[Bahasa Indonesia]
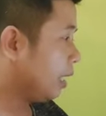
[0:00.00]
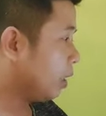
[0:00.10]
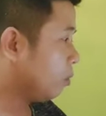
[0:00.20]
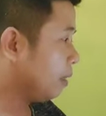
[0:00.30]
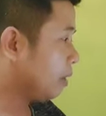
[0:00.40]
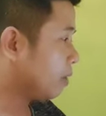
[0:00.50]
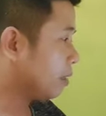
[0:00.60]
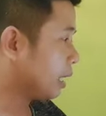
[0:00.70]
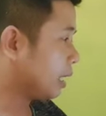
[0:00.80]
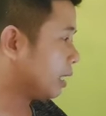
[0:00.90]
lalu
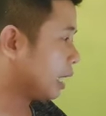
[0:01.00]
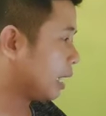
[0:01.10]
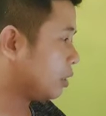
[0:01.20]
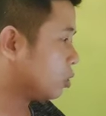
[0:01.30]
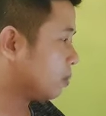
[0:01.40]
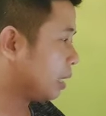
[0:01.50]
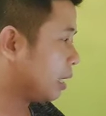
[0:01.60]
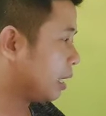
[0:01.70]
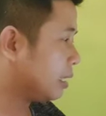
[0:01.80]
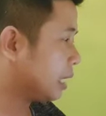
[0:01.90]
berikutnya kita akan coba
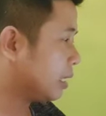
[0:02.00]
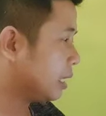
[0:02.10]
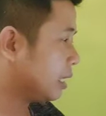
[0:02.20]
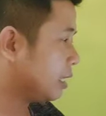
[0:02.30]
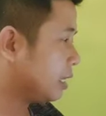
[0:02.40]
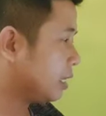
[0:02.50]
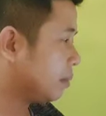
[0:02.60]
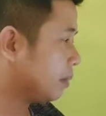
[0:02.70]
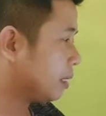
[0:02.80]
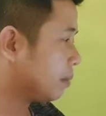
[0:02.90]
lihat saja di sini
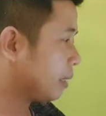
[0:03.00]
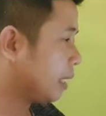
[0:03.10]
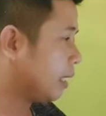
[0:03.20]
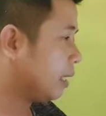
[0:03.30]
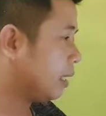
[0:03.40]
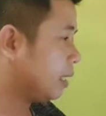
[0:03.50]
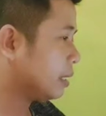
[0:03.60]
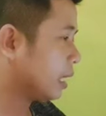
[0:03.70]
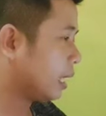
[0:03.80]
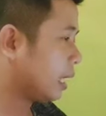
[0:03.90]
teman-teman
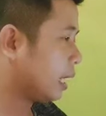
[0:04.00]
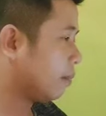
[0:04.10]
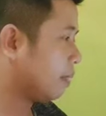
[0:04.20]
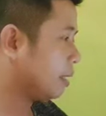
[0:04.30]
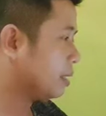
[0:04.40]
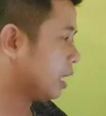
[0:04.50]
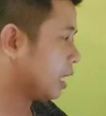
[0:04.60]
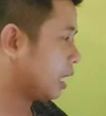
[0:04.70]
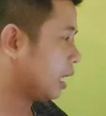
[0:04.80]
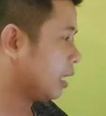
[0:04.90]
saya akan
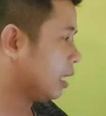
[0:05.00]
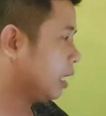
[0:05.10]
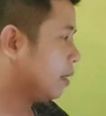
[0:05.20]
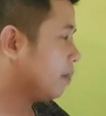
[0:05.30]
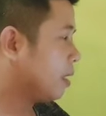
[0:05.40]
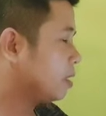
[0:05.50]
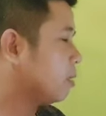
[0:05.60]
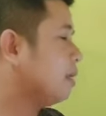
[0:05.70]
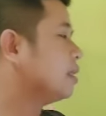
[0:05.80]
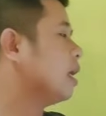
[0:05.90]
bacakan
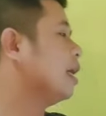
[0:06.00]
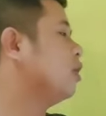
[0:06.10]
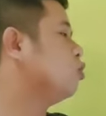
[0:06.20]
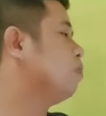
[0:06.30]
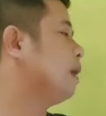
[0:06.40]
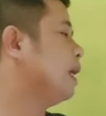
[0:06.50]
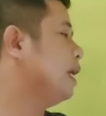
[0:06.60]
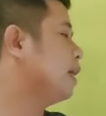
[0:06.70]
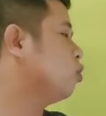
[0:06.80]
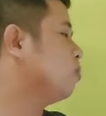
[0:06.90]
Sementara itu pada
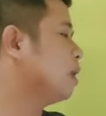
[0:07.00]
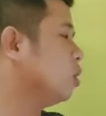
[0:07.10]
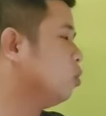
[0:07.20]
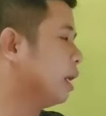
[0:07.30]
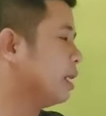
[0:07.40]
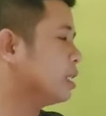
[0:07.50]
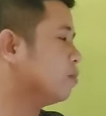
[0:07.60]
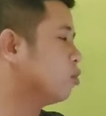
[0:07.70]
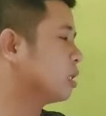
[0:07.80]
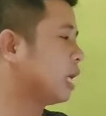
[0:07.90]
diktum kedua
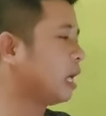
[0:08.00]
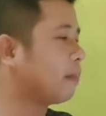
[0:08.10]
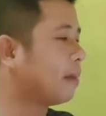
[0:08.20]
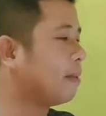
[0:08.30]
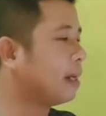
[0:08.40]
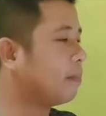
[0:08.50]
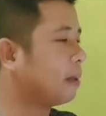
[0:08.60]
disebutkan apabila